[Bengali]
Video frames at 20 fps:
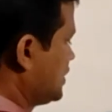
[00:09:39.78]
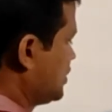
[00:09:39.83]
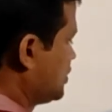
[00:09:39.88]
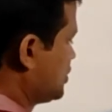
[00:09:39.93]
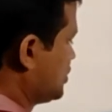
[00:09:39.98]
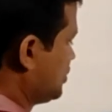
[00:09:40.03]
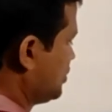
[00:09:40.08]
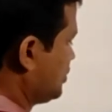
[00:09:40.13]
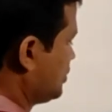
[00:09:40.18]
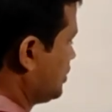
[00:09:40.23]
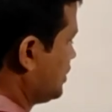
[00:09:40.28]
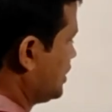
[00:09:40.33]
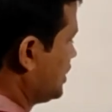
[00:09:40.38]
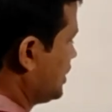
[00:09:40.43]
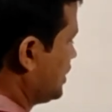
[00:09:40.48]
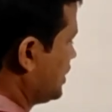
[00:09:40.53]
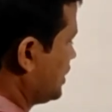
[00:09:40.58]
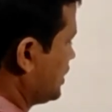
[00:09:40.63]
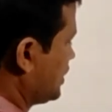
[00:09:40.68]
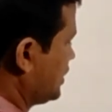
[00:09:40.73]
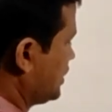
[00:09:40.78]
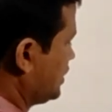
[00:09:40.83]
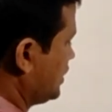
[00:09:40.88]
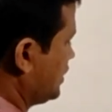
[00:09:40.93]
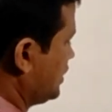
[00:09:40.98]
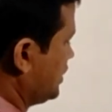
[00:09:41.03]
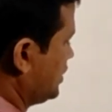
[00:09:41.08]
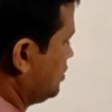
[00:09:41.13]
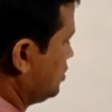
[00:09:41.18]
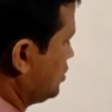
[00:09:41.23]
যায় সুতরাং
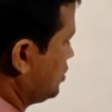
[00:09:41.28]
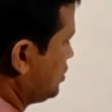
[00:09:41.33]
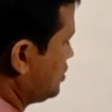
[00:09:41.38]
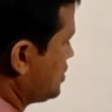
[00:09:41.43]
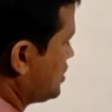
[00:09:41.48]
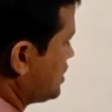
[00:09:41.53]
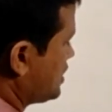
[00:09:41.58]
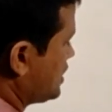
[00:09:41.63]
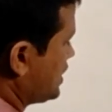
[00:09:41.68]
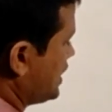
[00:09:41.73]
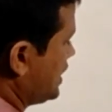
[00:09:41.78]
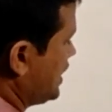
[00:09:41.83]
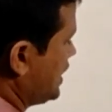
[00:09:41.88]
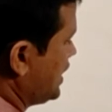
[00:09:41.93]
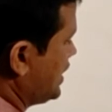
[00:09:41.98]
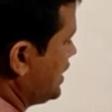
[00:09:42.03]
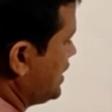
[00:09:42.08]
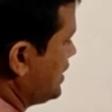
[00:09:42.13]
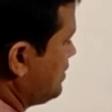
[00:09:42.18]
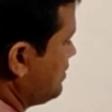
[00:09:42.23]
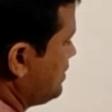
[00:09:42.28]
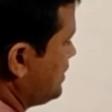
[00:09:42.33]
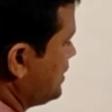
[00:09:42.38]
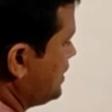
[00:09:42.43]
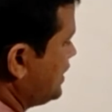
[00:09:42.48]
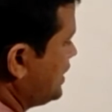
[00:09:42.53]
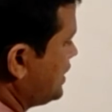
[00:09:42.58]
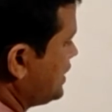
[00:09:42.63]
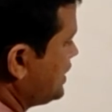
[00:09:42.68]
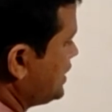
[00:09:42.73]
ত্রিভুজ এ বি
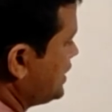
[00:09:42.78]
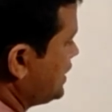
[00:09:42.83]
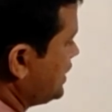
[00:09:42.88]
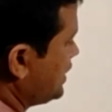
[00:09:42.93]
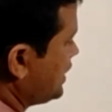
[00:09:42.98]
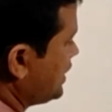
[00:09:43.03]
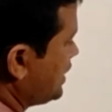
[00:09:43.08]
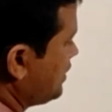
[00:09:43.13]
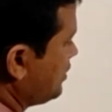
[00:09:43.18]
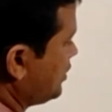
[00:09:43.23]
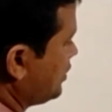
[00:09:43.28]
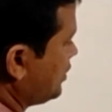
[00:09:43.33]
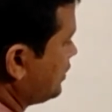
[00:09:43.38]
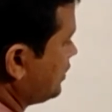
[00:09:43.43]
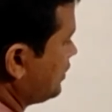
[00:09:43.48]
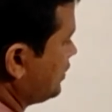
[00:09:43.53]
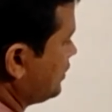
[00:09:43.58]
ডি এবং